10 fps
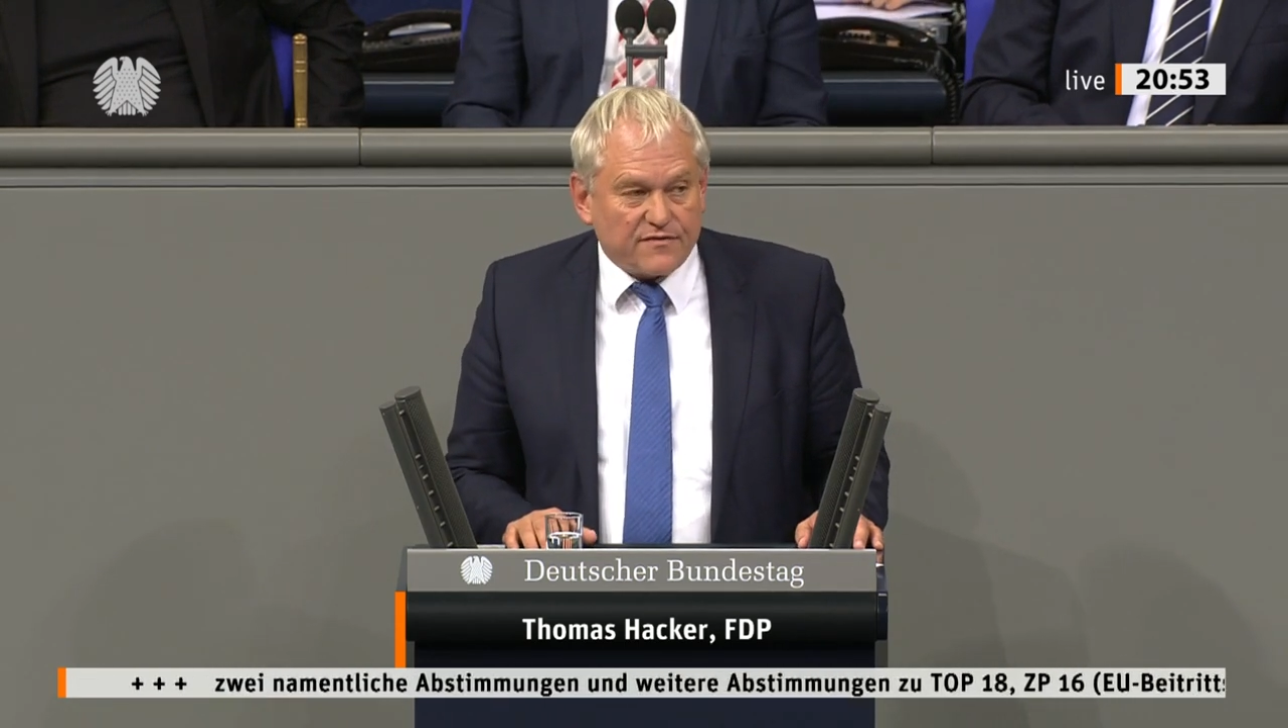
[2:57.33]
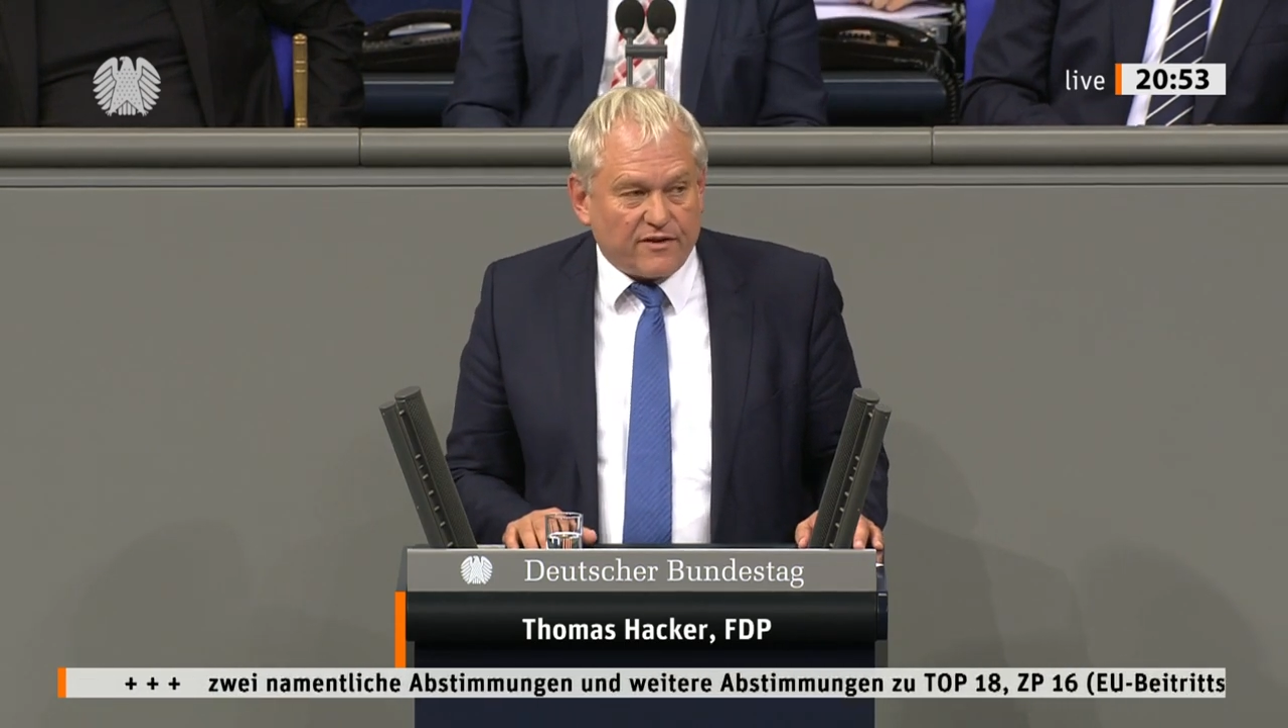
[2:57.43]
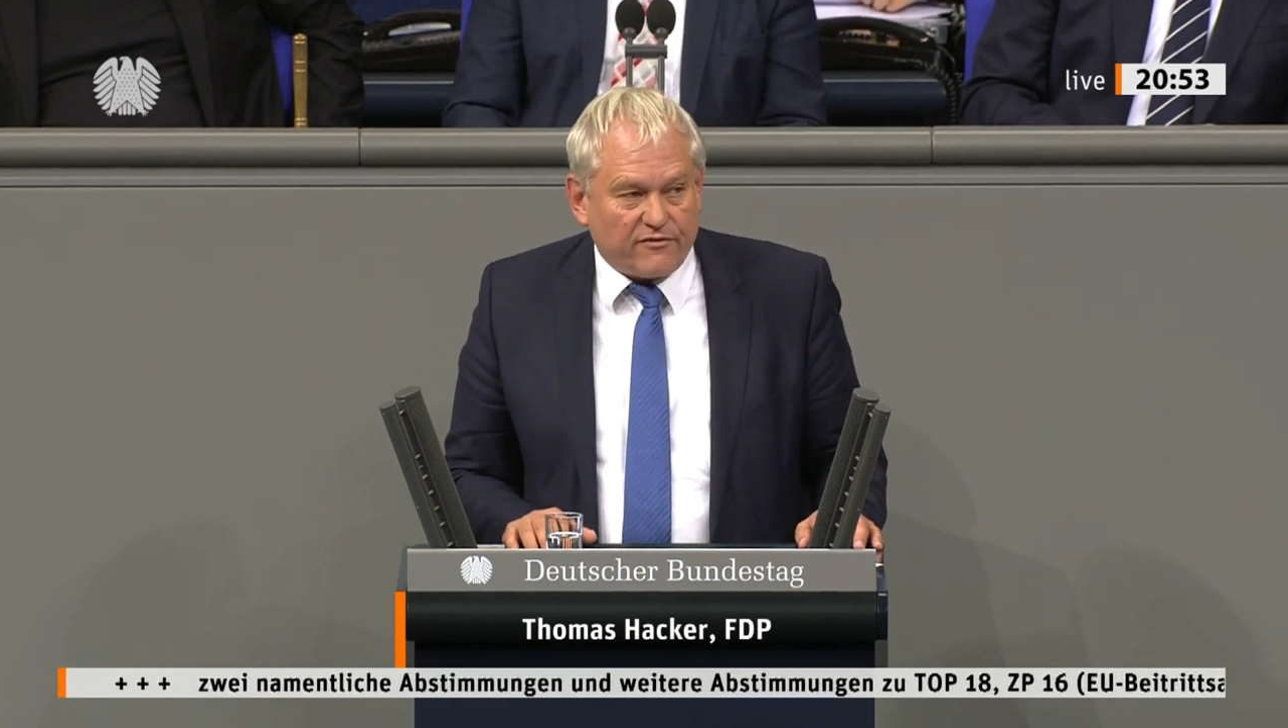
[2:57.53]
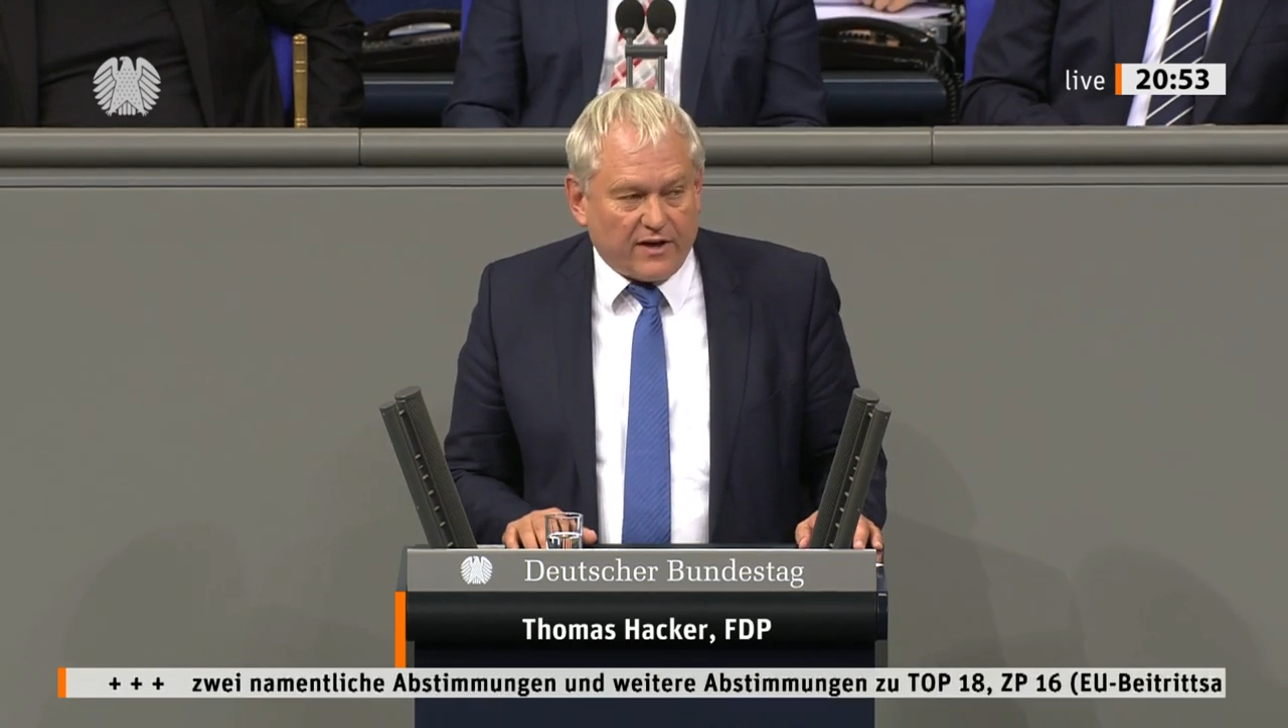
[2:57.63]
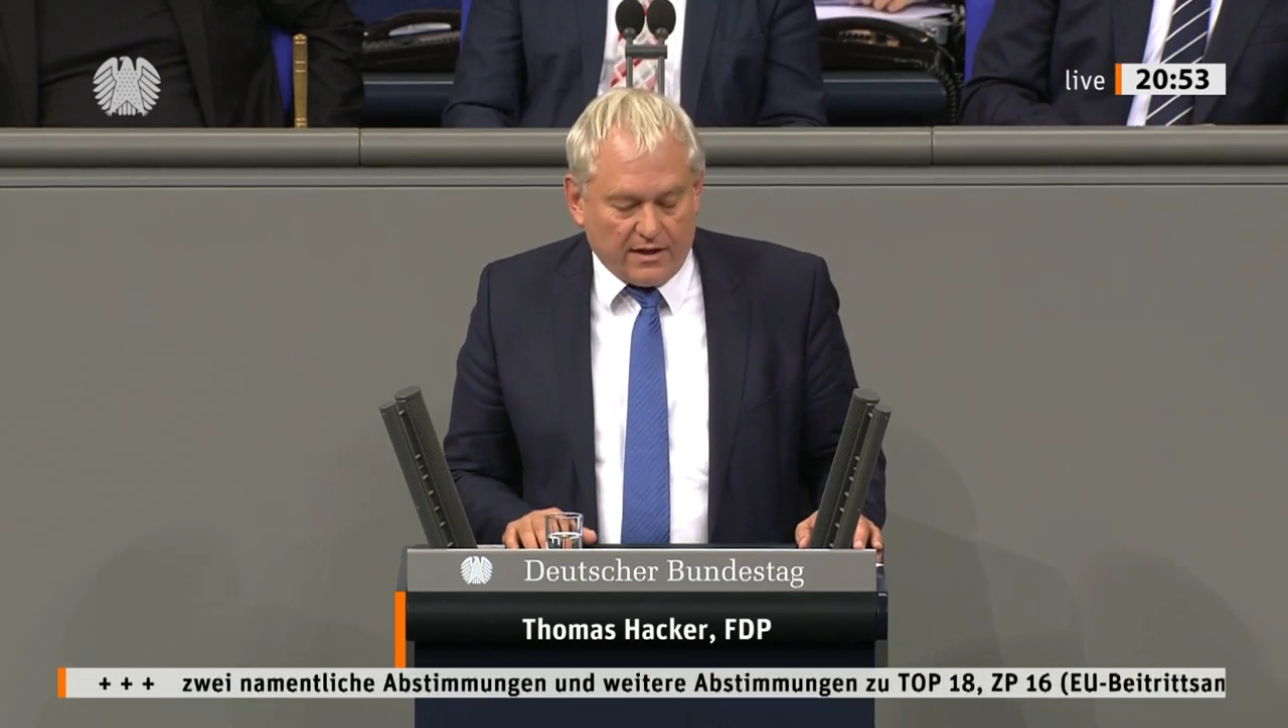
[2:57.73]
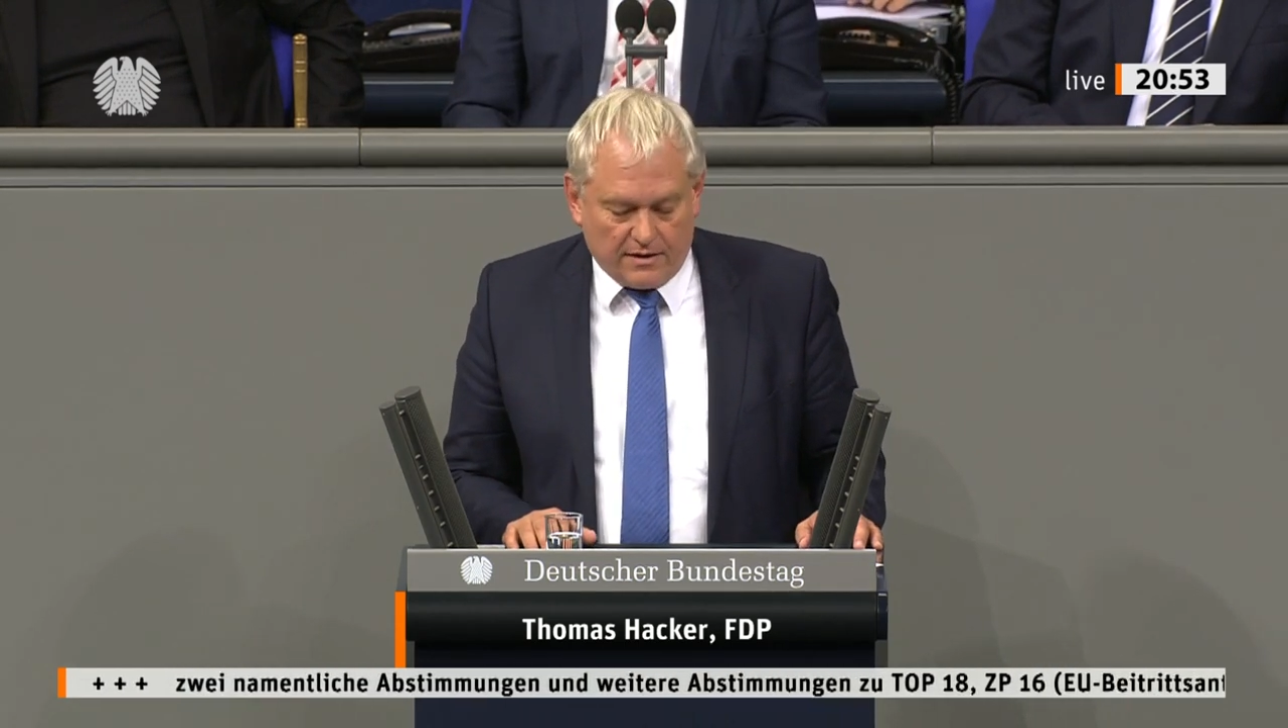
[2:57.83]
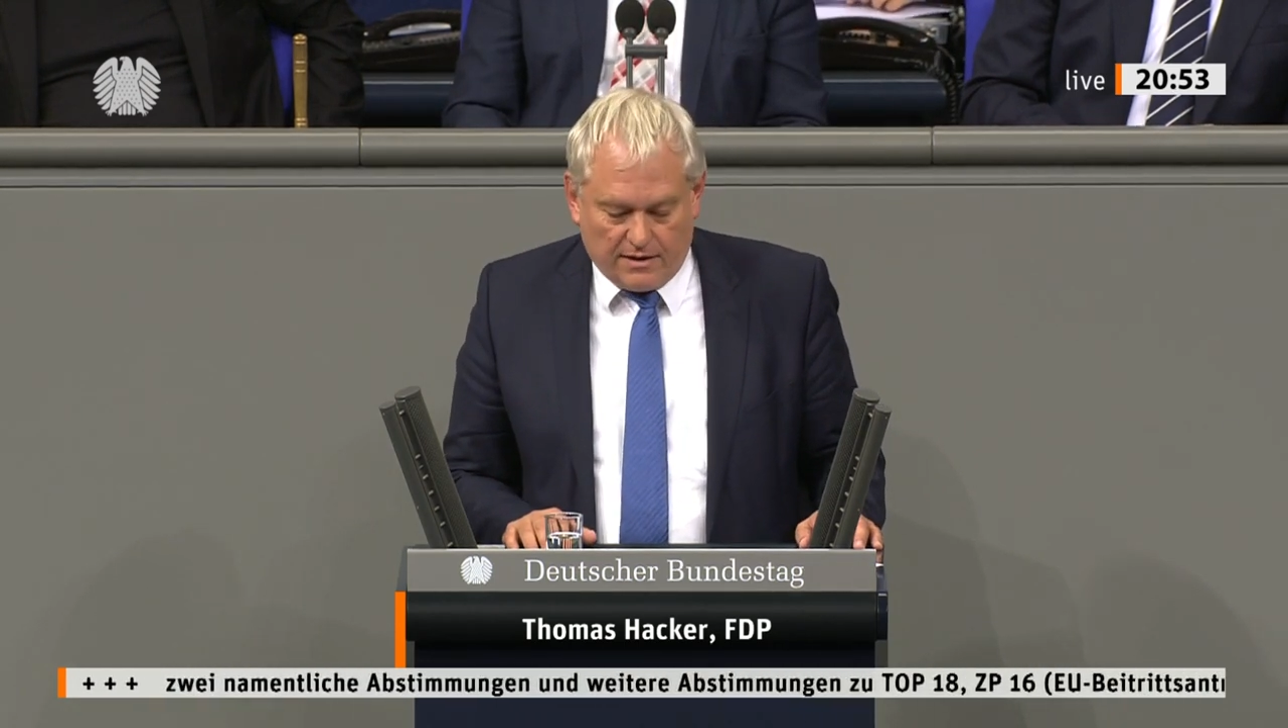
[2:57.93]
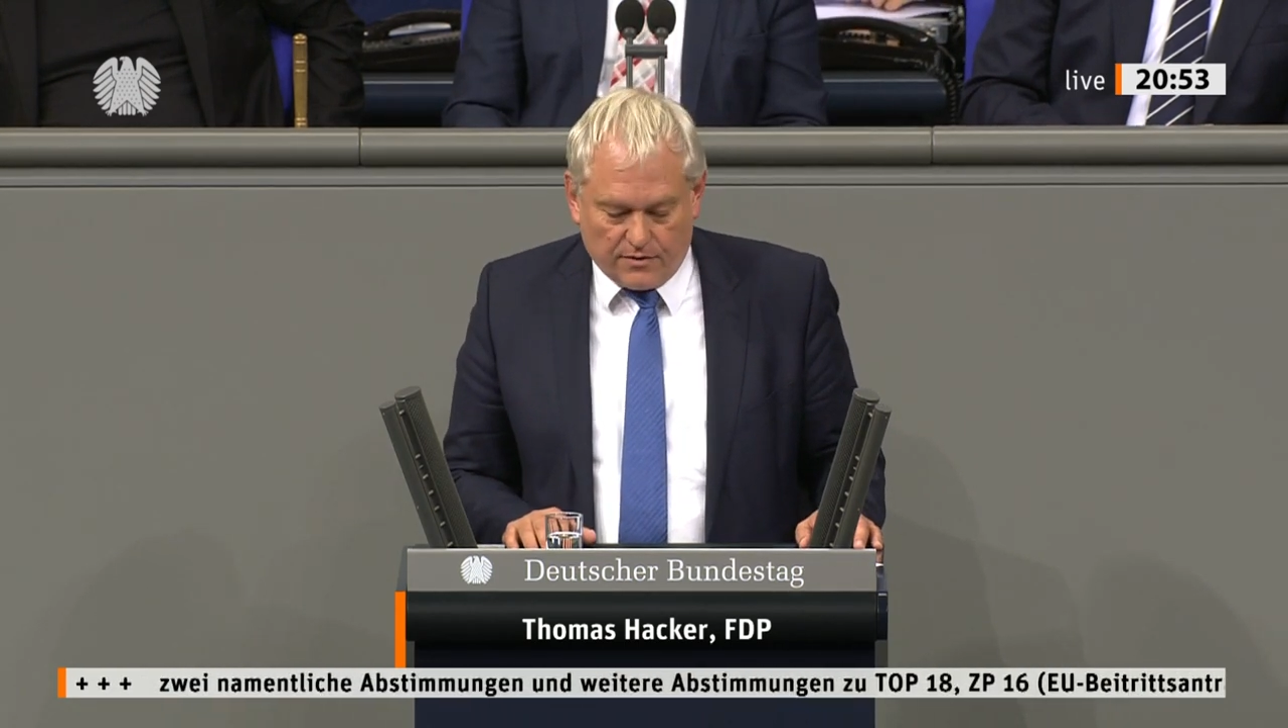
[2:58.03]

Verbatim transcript: Verfahren